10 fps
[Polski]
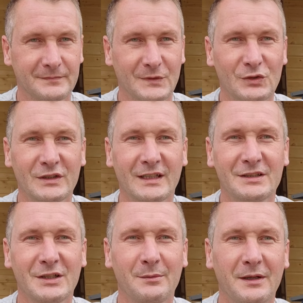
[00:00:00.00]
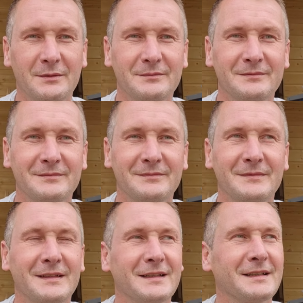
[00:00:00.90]
no, że tak trzeba.
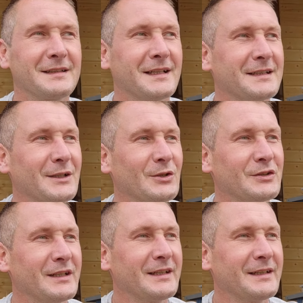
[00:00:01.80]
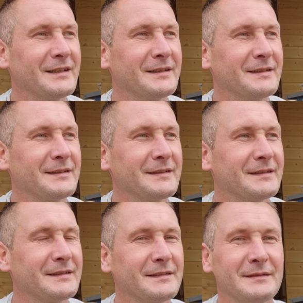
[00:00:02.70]
Dlatego, że
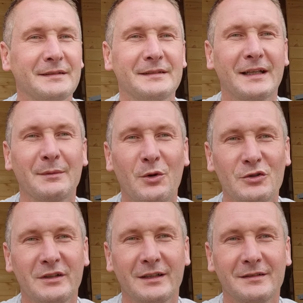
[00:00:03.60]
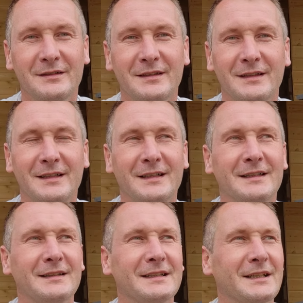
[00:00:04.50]
tak można.
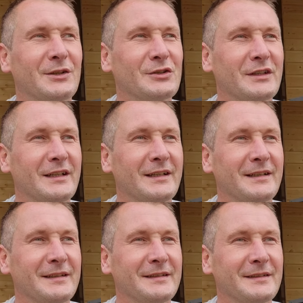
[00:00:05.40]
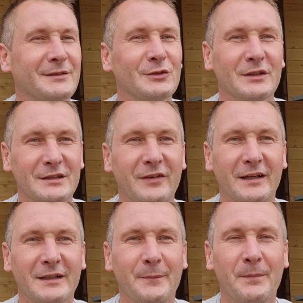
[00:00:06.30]
Dlatego, że no to jest
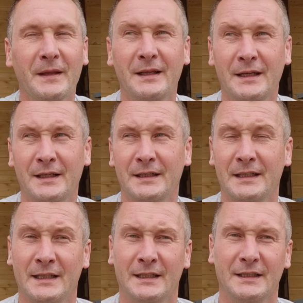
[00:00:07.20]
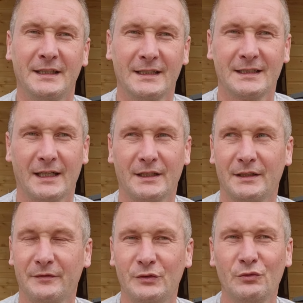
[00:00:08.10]
fajne. I teraz tak,
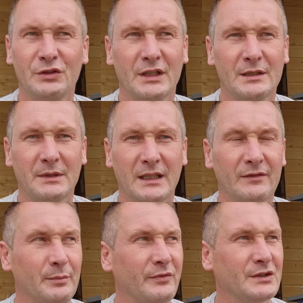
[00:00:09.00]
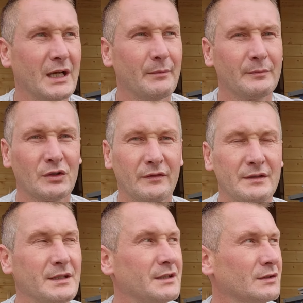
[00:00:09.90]
w dniu dzisiejszym, tak jak Wam powiedziałem, mam trochę
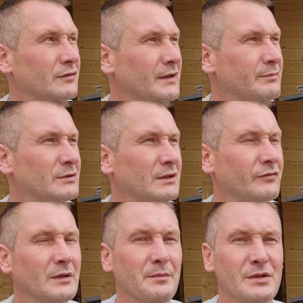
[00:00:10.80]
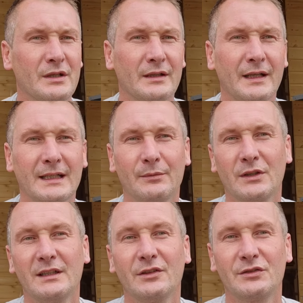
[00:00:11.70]
więcej czasu, więc postanowiłem, że nagram
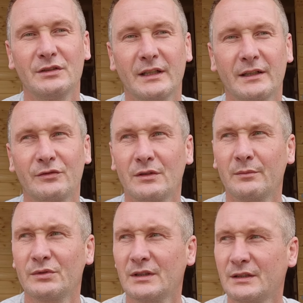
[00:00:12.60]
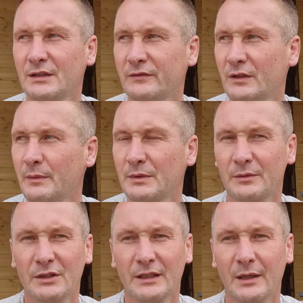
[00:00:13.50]
kolejny odcinek, w którym podzielę się swoimi
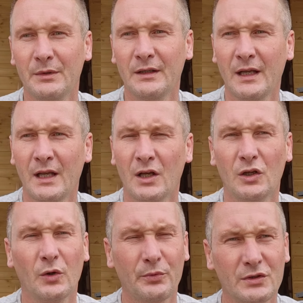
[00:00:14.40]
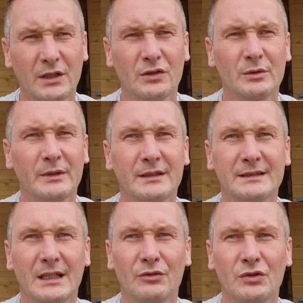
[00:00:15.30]
przemyśleniami. No i oprócz tego, że będę
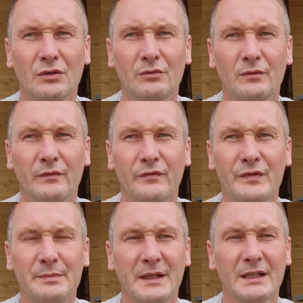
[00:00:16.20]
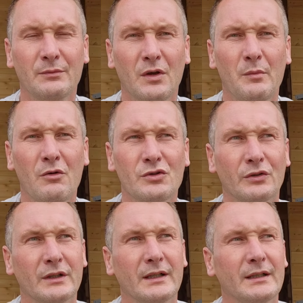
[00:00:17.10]
starał się wspierać moją
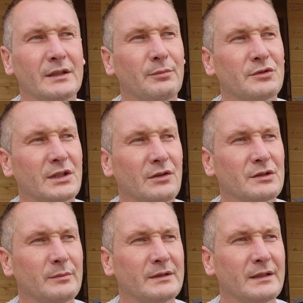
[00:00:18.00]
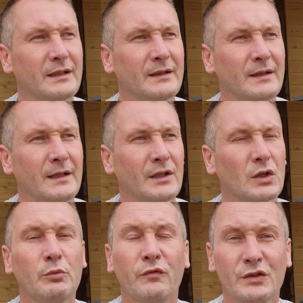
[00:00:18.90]
małżonkę i oprócz tego, że będę
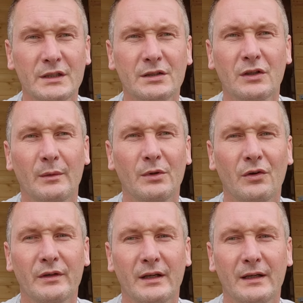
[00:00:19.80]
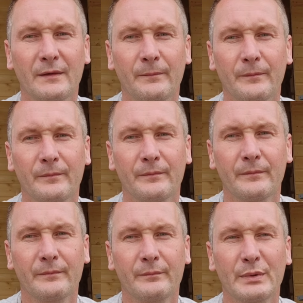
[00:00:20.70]
robił wszystko, aby ona
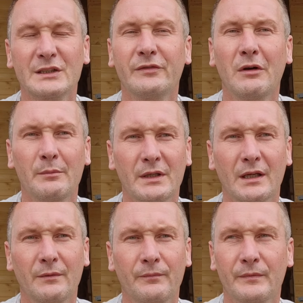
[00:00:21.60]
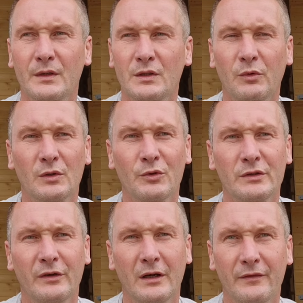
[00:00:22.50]
mm, pracowała mniej, żeby
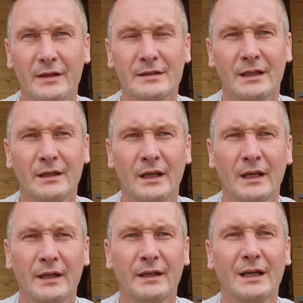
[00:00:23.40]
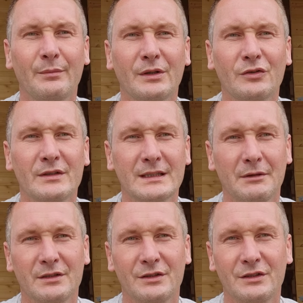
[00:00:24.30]
odpoczywała więcej i aby
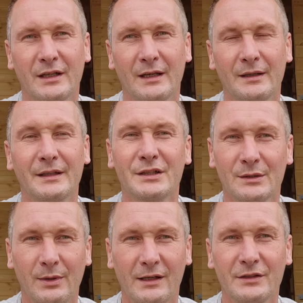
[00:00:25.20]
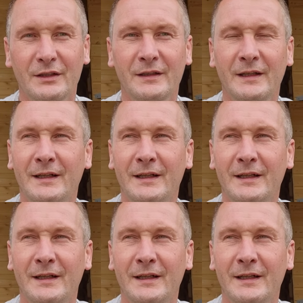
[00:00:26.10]
korzystała z życia jeszcze bardziej,